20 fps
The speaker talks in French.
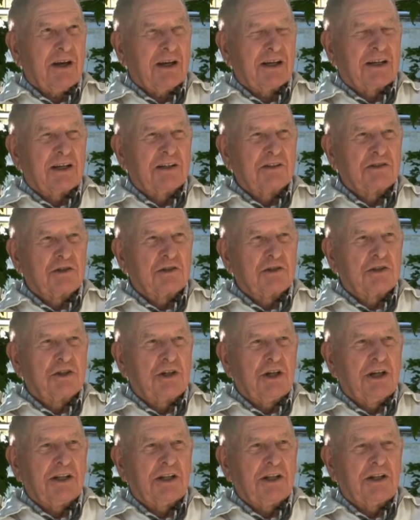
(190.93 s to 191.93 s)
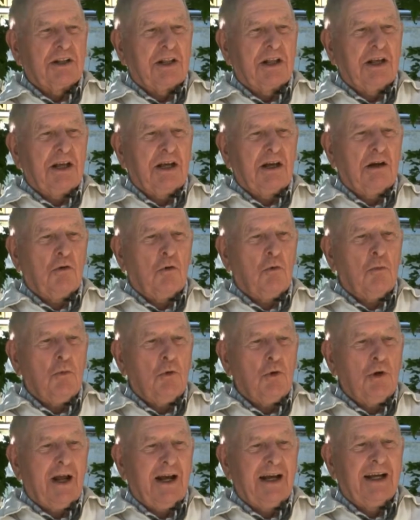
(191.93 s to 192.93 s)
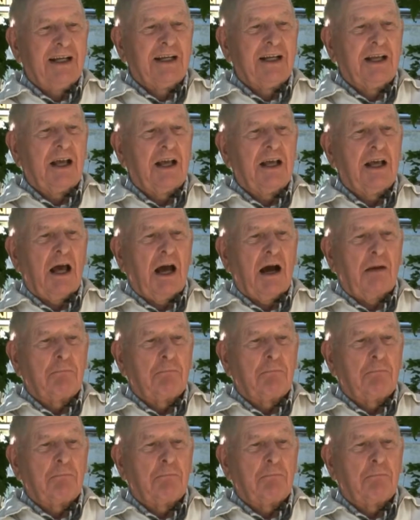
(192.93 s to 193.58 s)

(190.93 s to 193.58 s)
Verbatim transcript: eh bien, quand j'ai été au moulin,